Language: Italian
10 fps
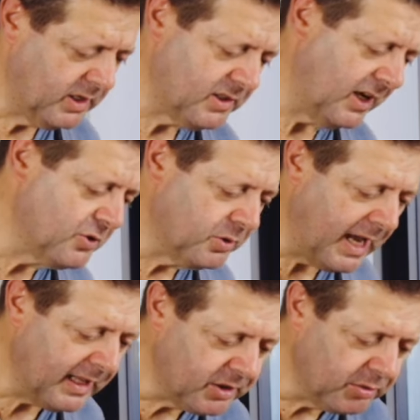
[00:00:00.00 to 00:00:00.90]
Lo assaggio un
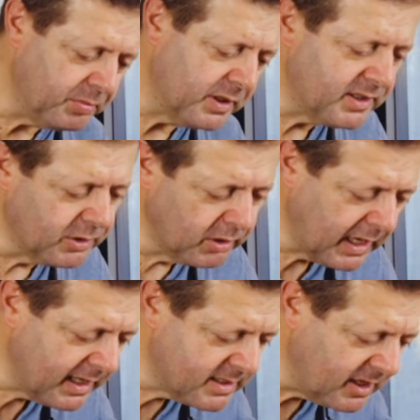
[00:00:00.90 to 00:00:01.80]
attimo per
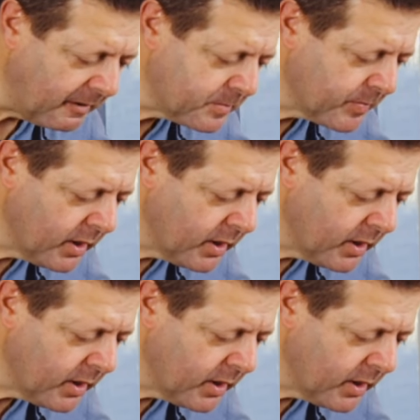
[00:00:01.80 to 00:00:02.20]
sicurezza.